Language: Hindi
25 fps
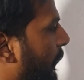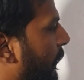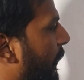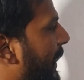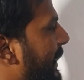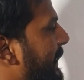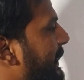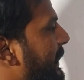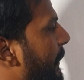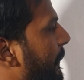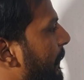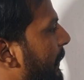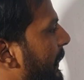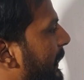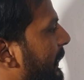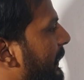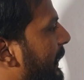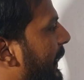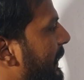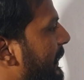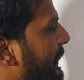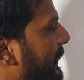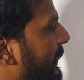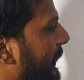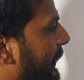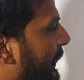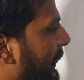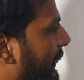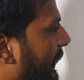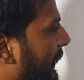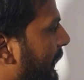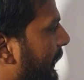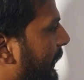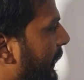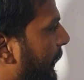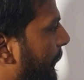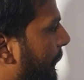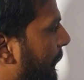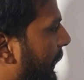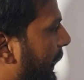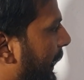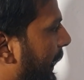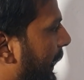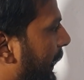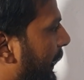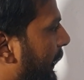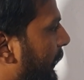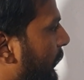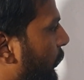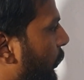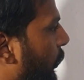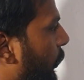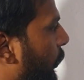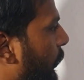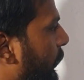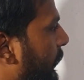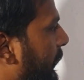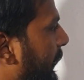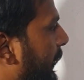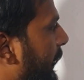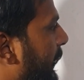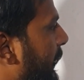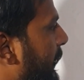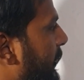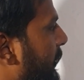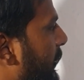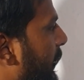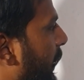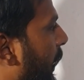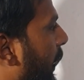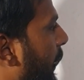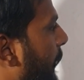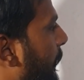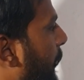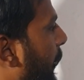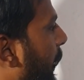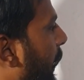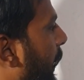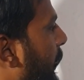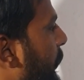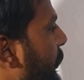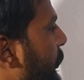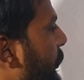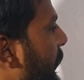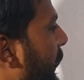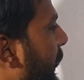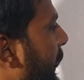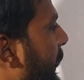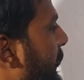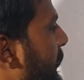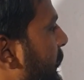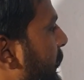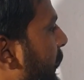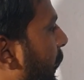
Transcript: फॉर एग्जाम्पल दस नंबर है एक दो तीन चार पांच छह